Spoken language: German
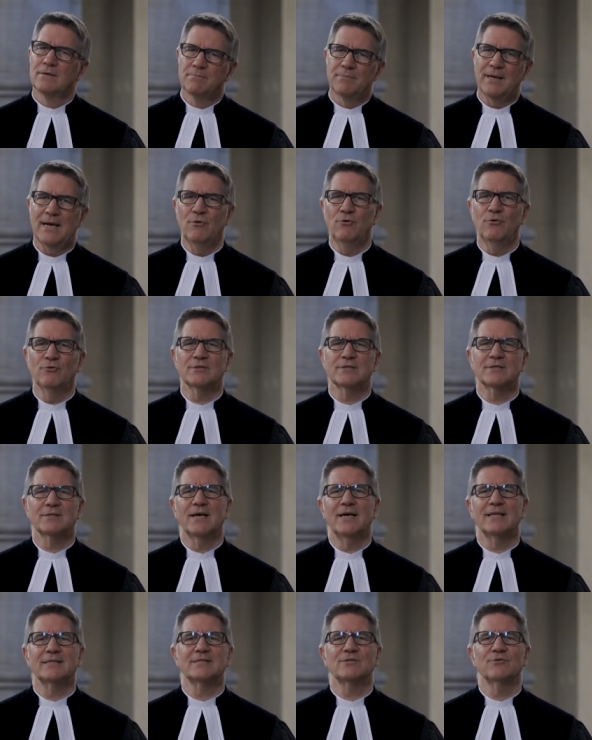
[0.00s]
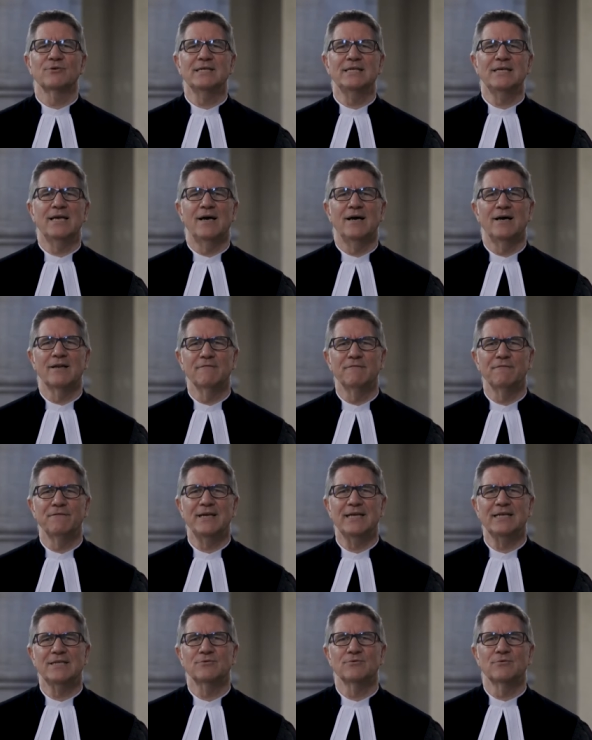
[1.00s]
Paulus hat solche
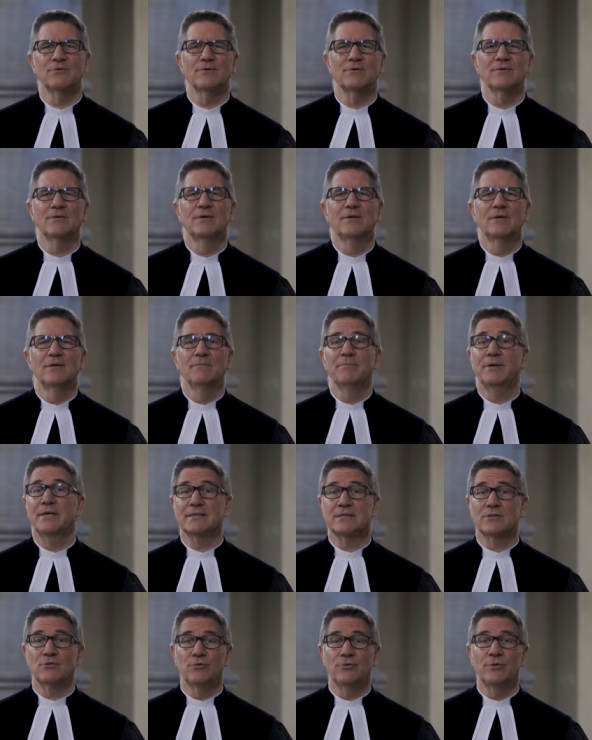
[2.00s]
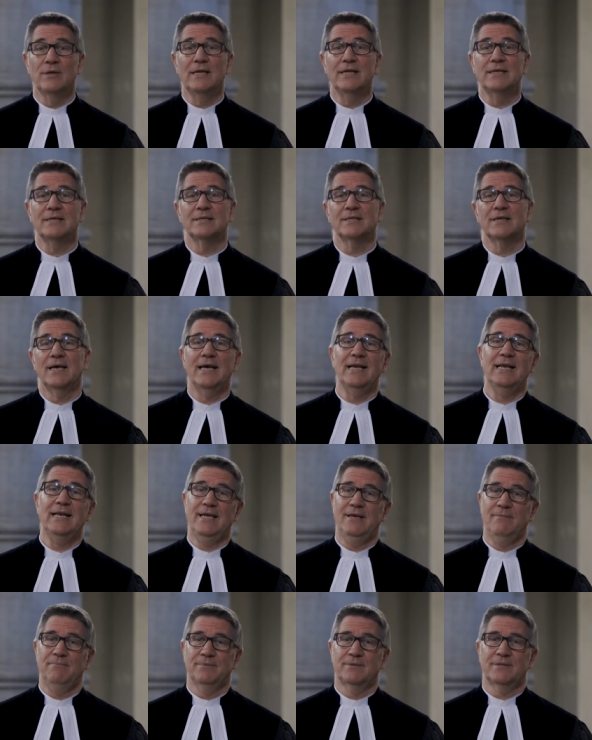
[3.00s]
Anfechtung persönlich
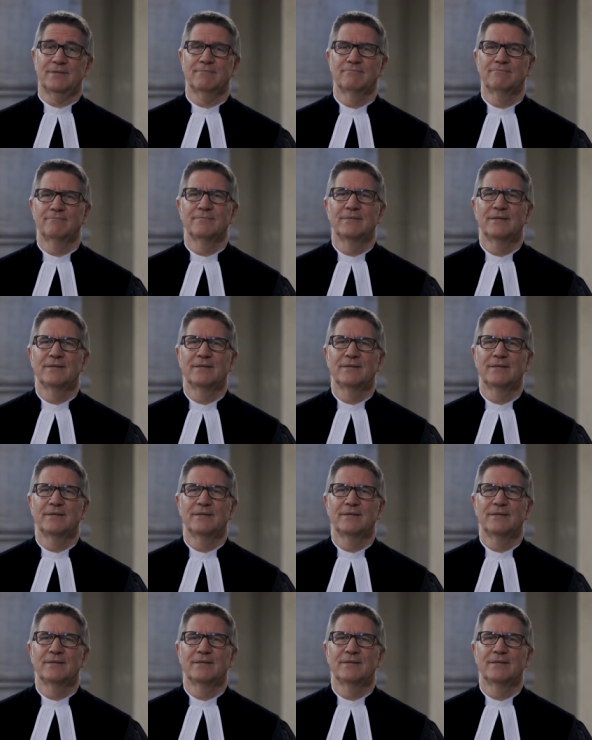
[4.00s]
erlebt.